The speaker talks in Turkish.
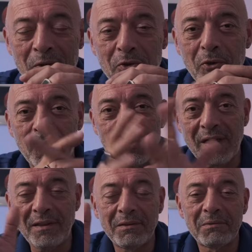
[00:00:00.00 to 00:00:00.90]
Çok
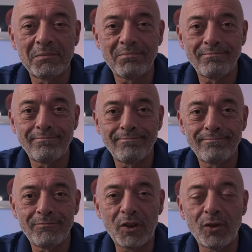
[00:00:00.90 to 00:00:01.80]
güzel
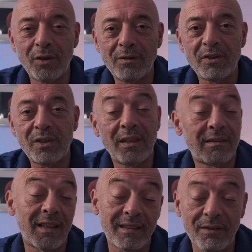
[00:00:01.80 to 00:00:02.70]
video işte
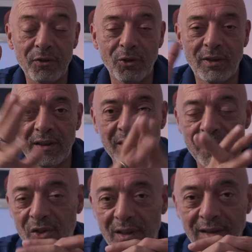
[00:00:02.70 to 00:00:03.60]
tatil
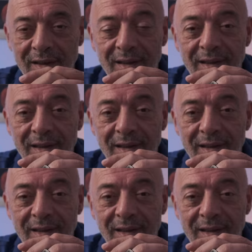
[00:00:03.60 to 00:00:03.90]
videolarınızı çekin.